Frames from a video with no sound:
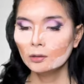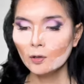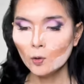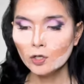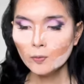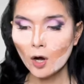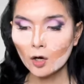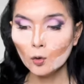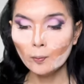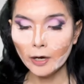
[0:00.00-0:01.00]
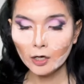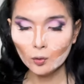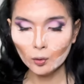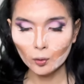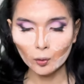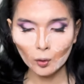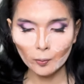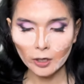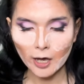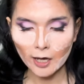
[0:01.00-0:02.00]
Terus mau aku bake dulu
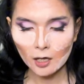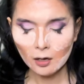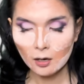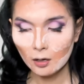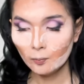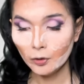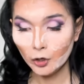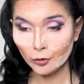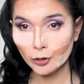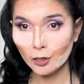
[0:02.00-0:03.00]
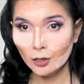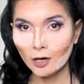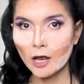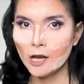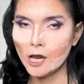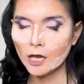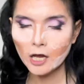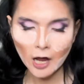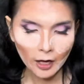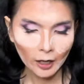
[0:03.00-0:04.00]
biar biur, nggak deng.
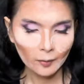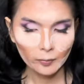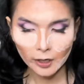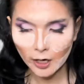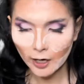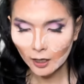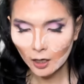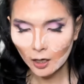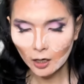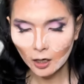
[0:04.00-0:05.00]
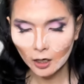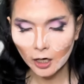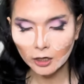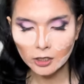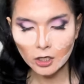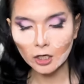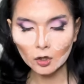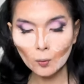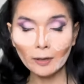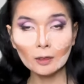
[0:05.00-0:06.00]
Biar uh, nanti jadinya
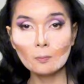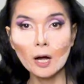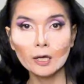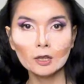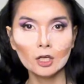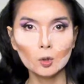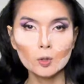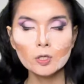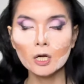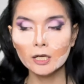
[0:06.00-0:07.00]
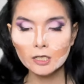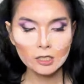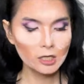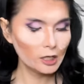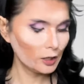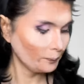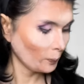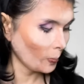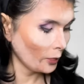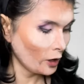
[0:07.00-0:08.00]
tuh matte banget gitu. Soalnya si
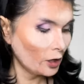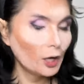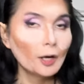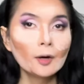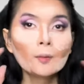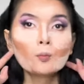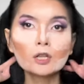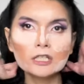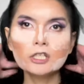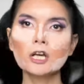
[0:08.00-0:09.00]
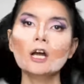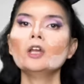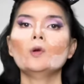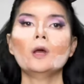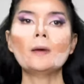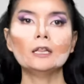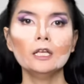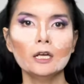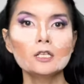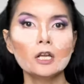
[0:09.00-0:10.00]
Morticia kan kayak udah
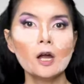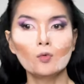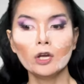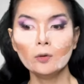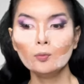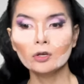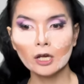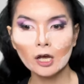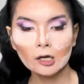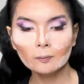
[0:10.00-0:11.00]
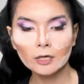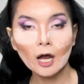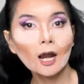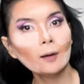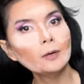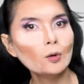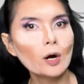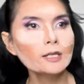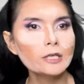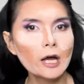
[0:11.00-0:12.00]
mati ya, jadi nggak mungkin punya minyak alami di
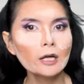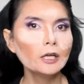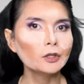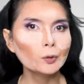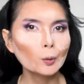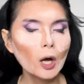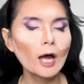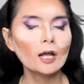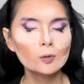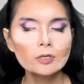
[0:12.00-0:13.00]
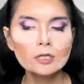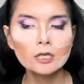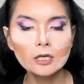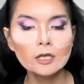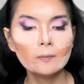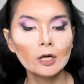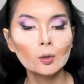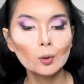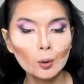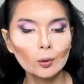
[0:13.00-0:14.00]
wajah gitu. Harus didiemin
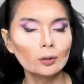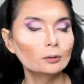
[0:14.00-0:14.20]
dulu.